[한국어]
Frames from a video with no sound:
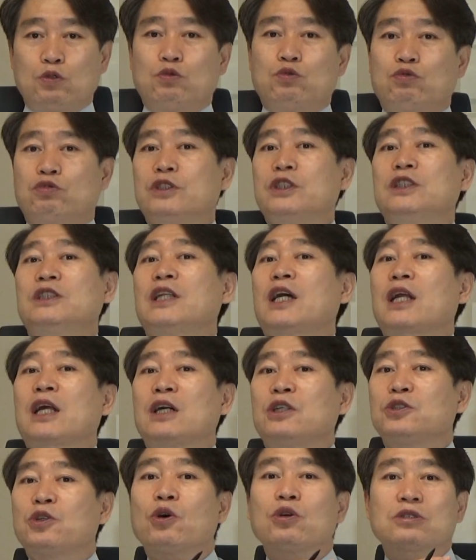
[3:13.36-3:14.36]

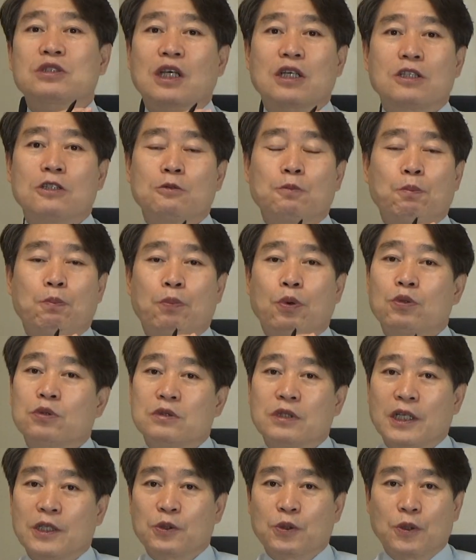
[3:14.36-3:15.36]
우리나라 역사를
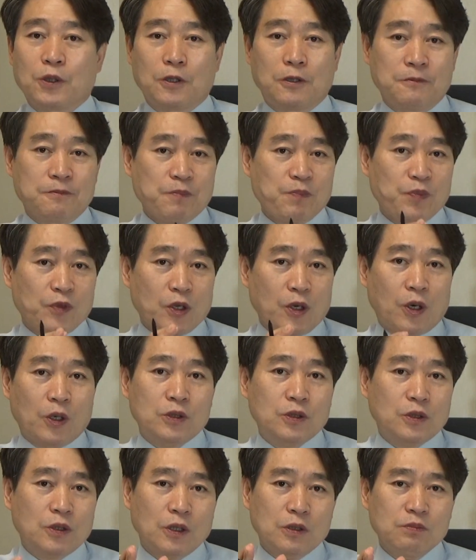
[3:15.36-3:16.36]
보더라도
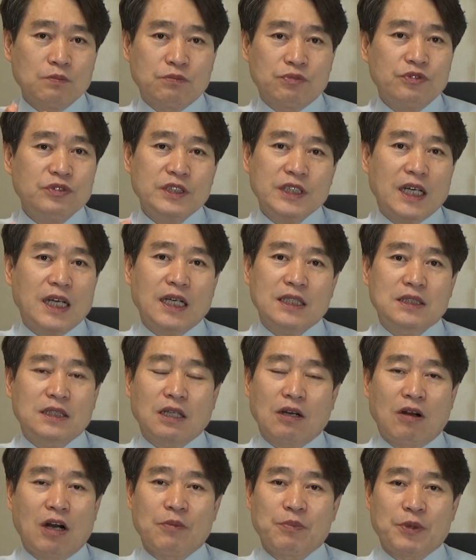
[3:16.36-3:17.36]
어떤 문제가
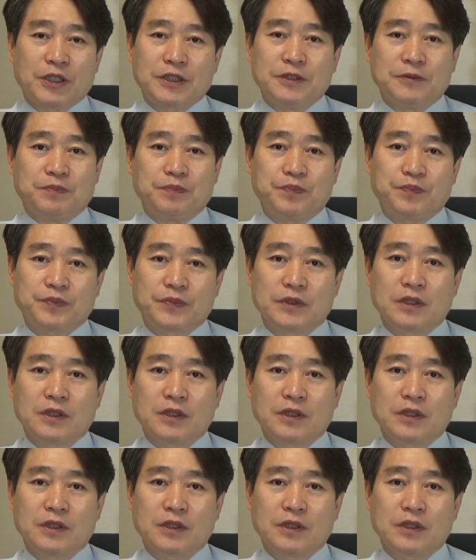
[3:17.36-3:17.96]
있다고 하면은